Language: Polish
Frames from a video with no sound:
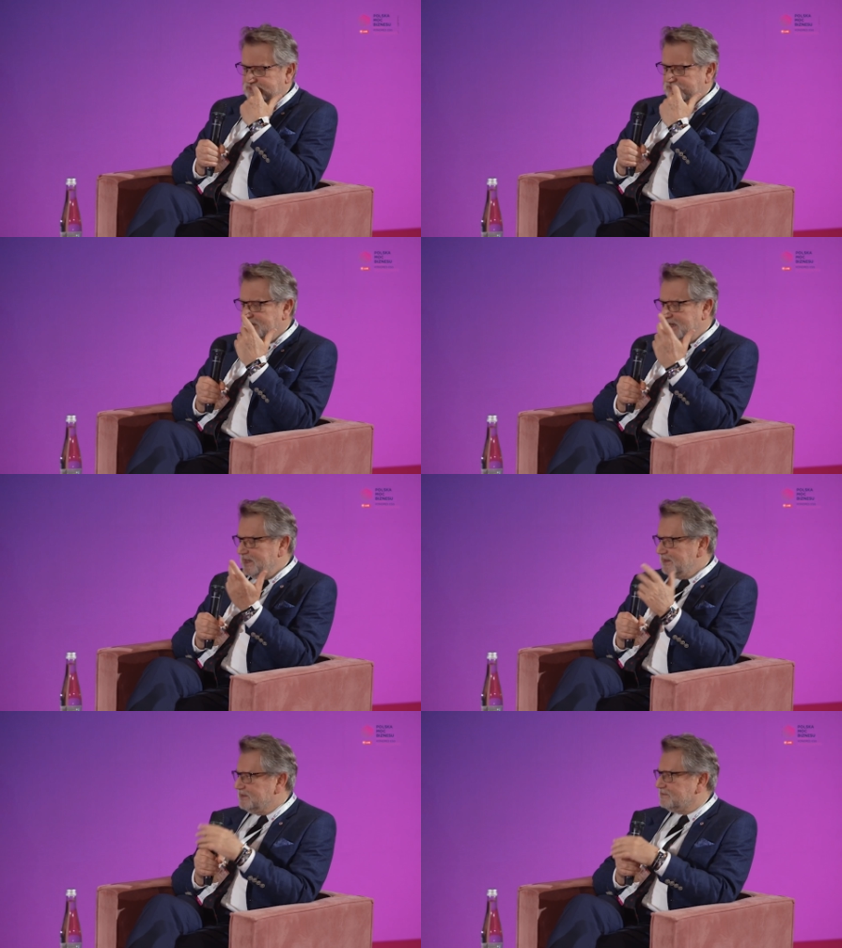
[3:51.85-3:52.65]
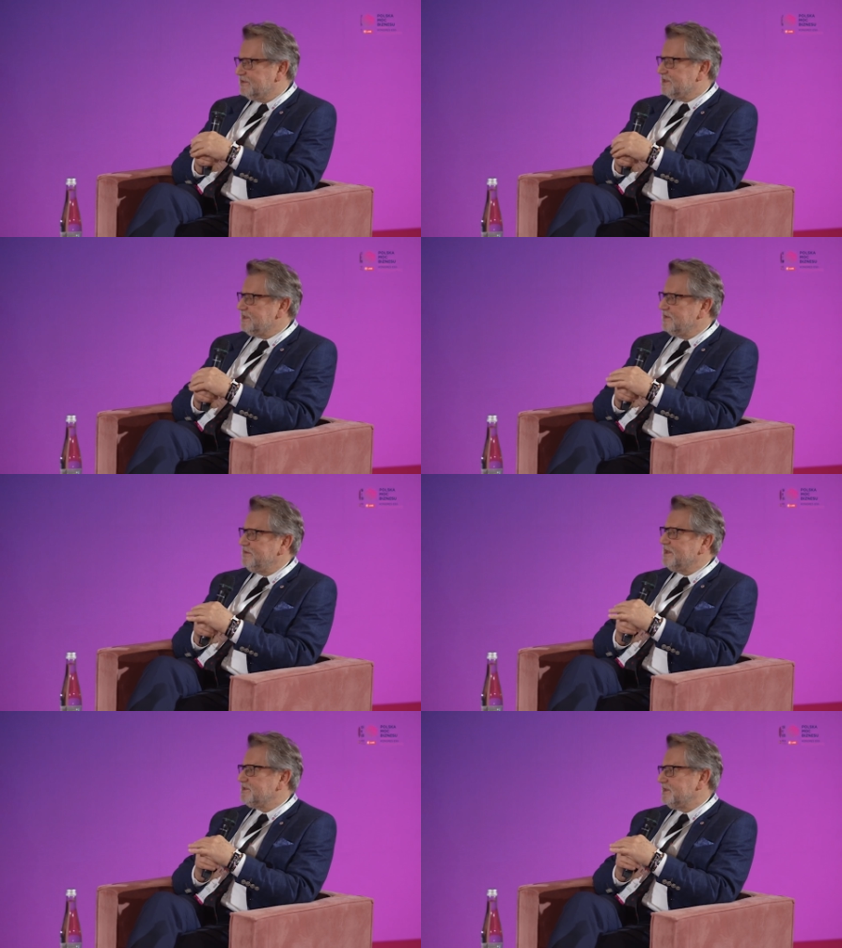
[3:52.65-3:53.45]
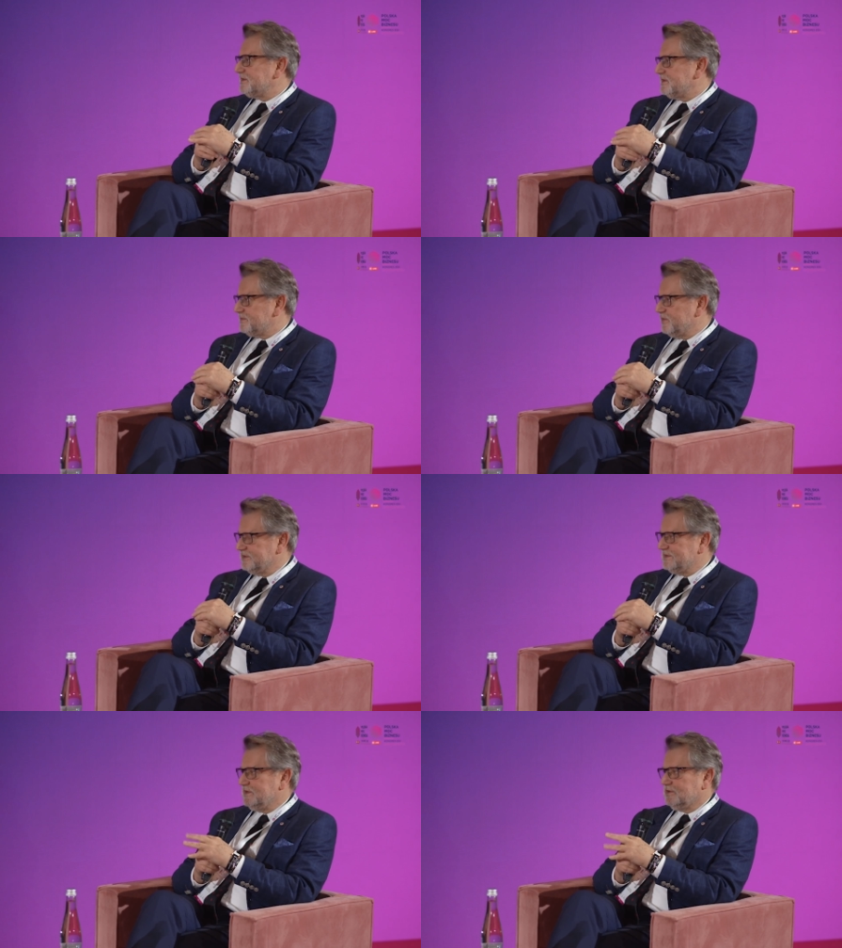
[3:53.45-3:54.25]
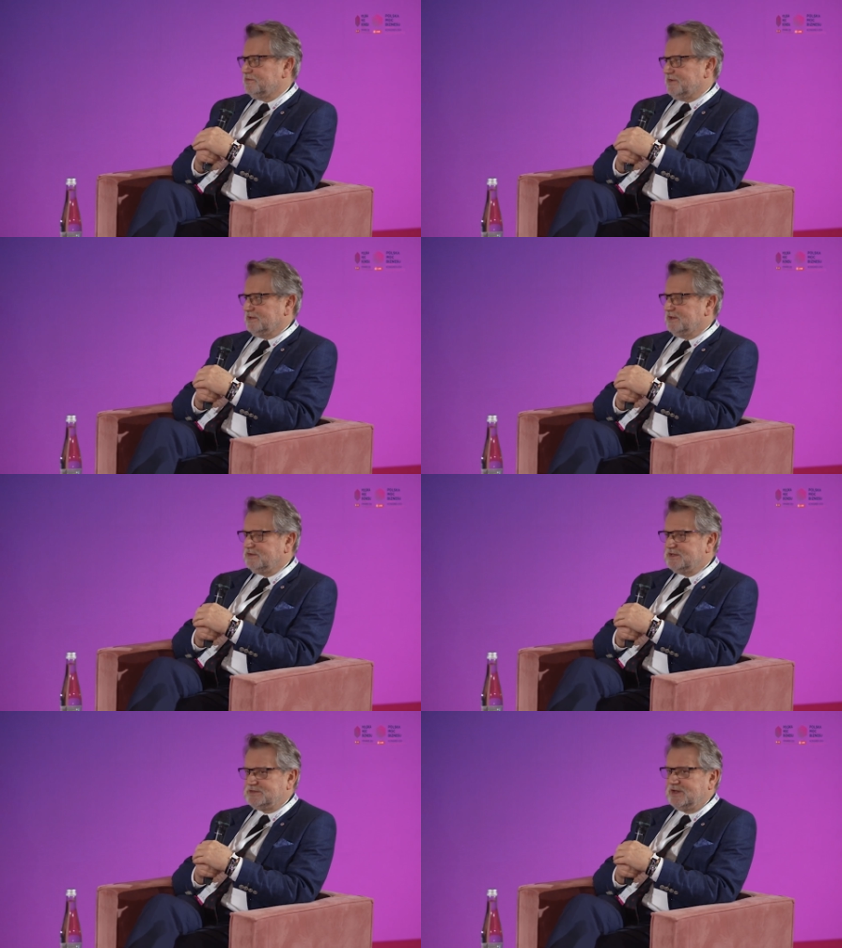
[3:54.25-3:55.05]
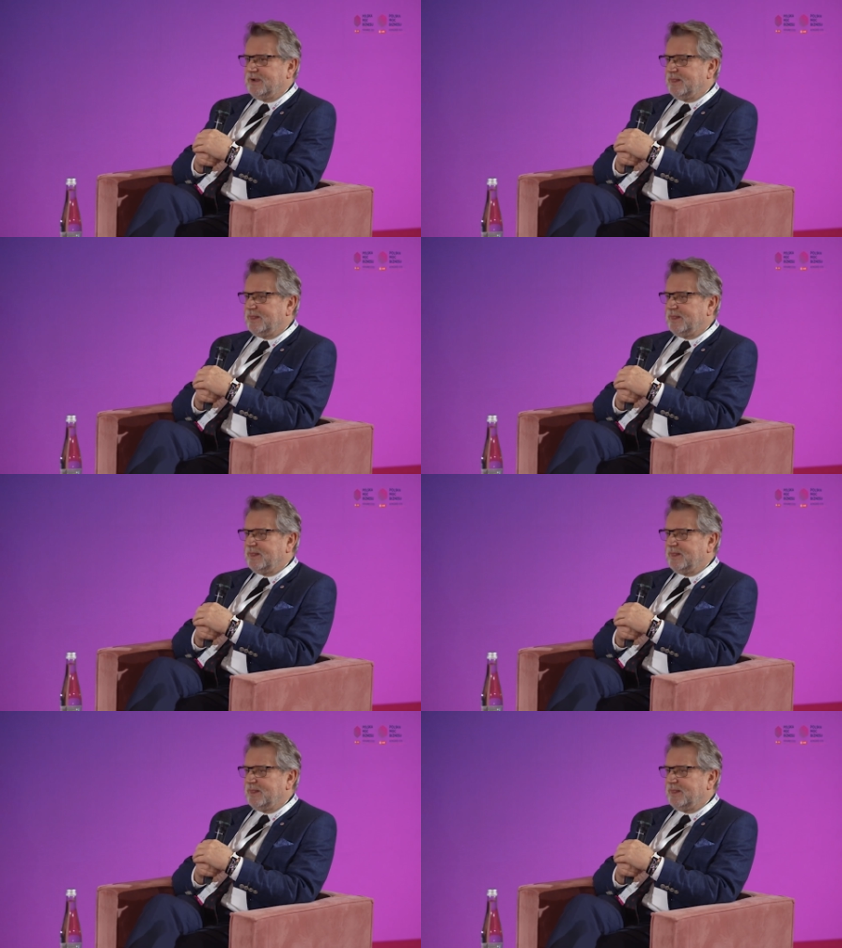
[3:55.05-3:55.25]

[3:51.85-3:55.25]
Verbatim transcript: I, i zwyczajnie widać, że jest to spozycjonowane. Więc... Czyli